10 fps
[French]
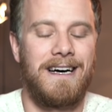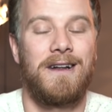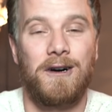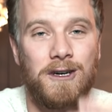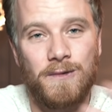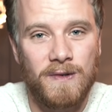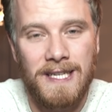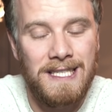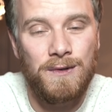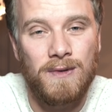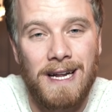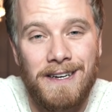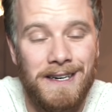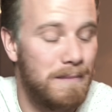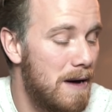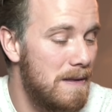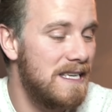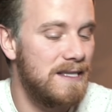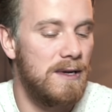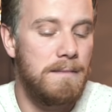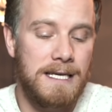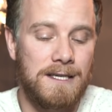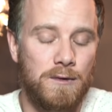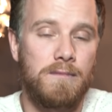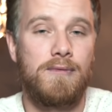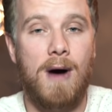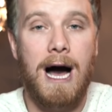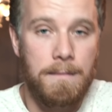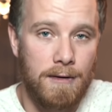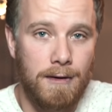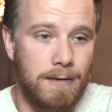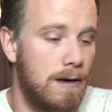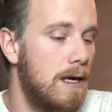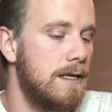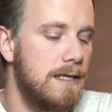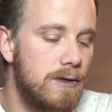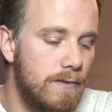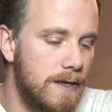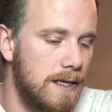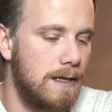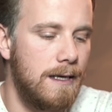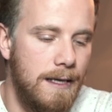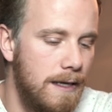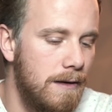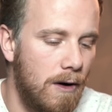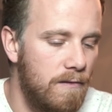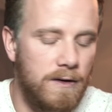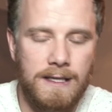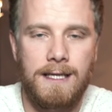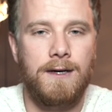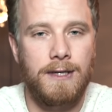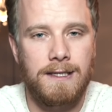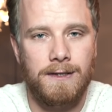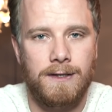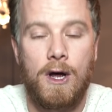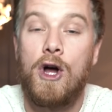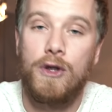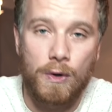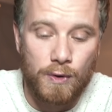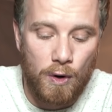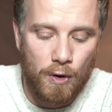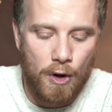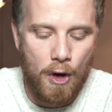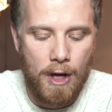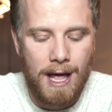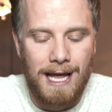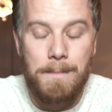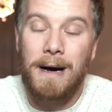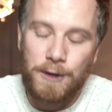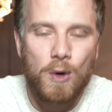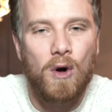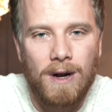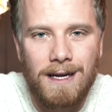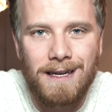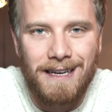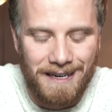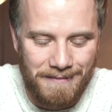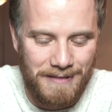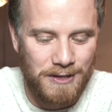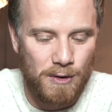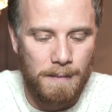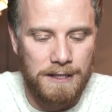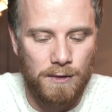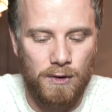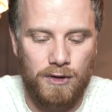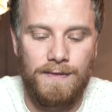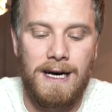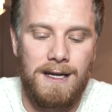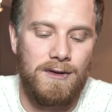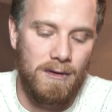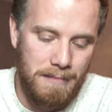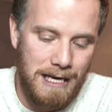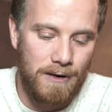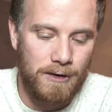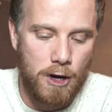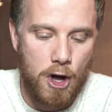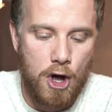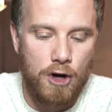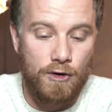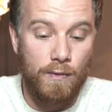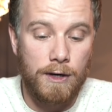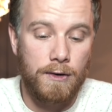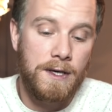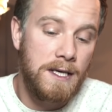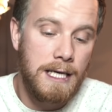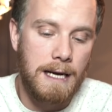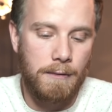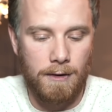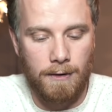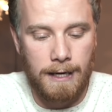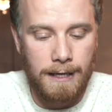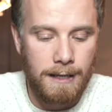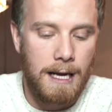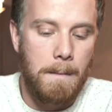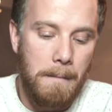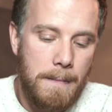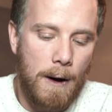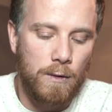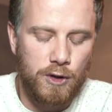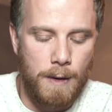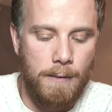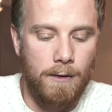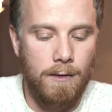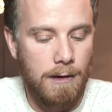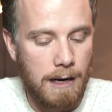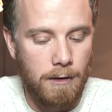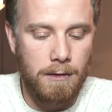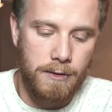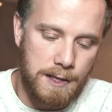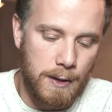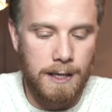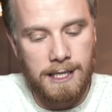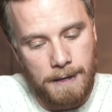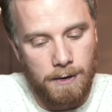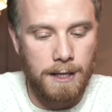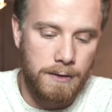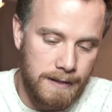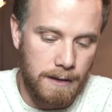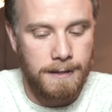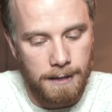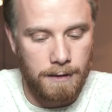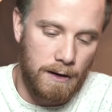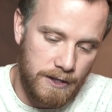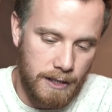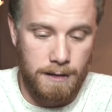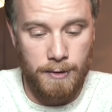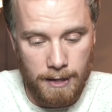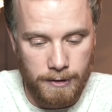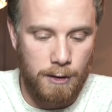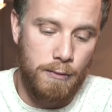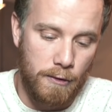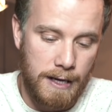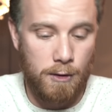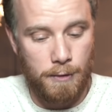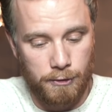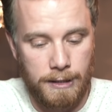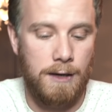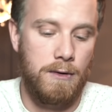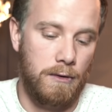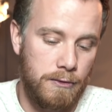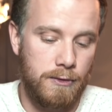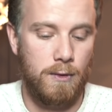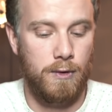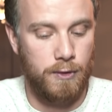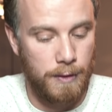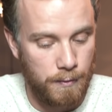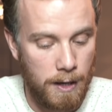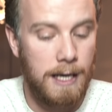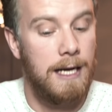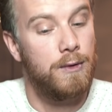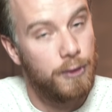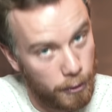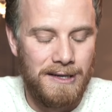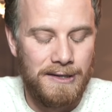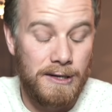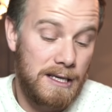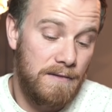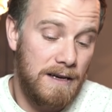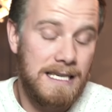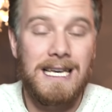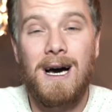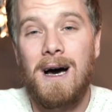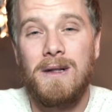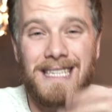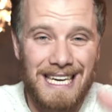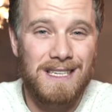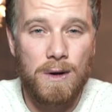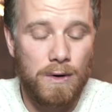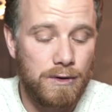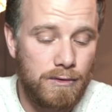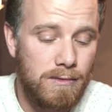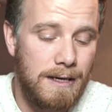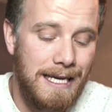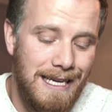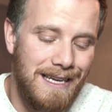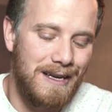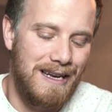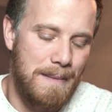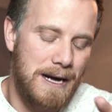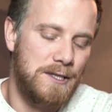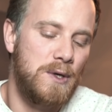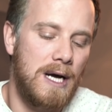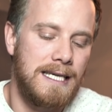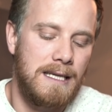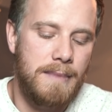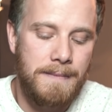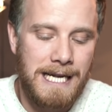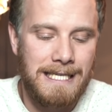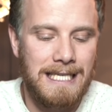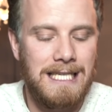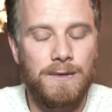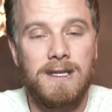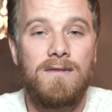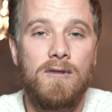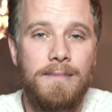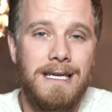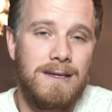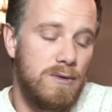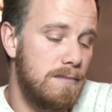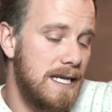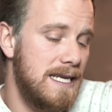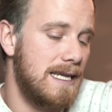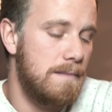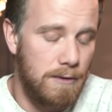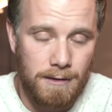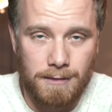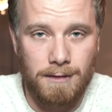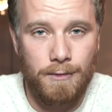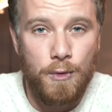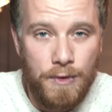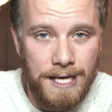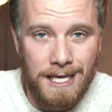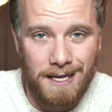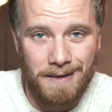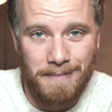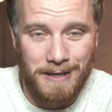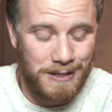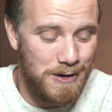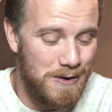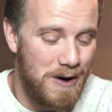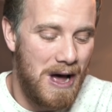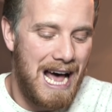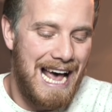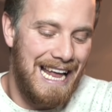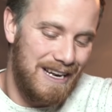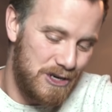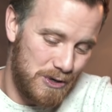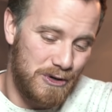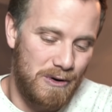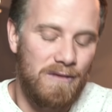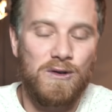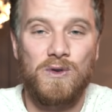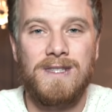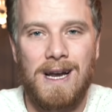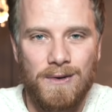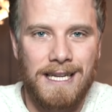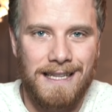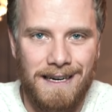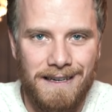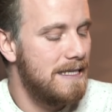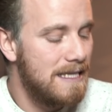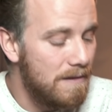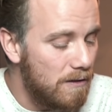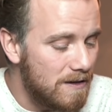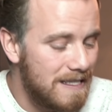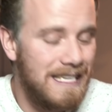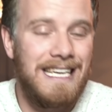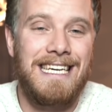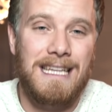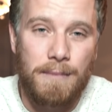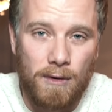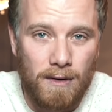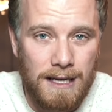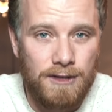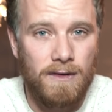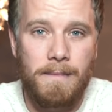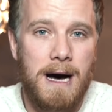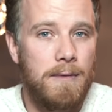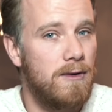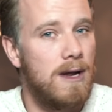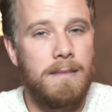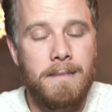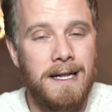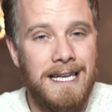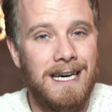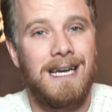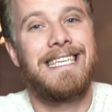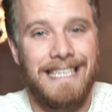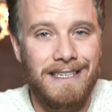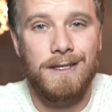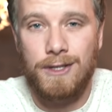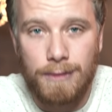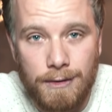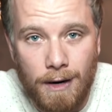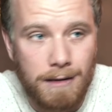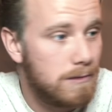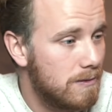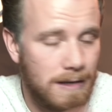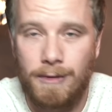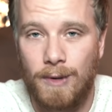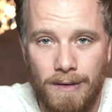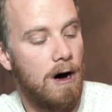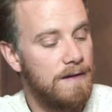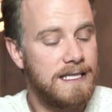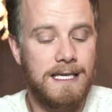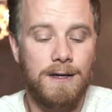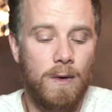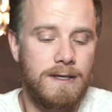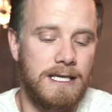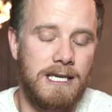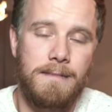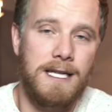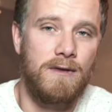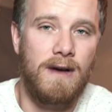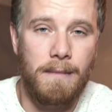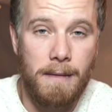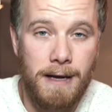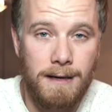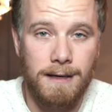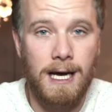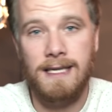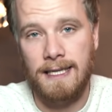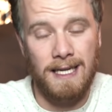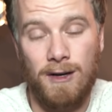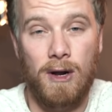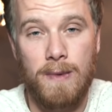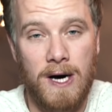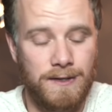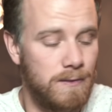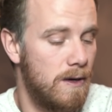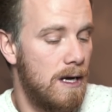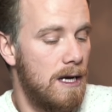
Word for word: Alors comme je vous ai dit tout à l'heure, Babel c'est une application pour apprendre, découvrir et renforcer tes connaissances dans une langue et pas que l'anglais. Hein, bien sûr parce que quand tu vas dans mes langues, tu vois que Guigui apprend l'anglais, mais par contre tu peux apprendre l'allemand, le danois, l'espagnol, l'indonésien, l'italien, le norvégien, le néerlandais, le polonais, le portugais, le russe, le suédois et le turc. Ce qui fait qu'il y a 13 langues en tout et la particularité de Babel c'est qu'ils ont développé une manière d'apprendre unique parce que elle change en fonction de ta langue natale. Si tu es français et que tu apprends l'anglais, tu vas pas apprendre de la même manière qu'un suédois, tout simplement. En fait, ce qui est drôle, c'est que j'ai pas découvert Babel grâce à collaboration.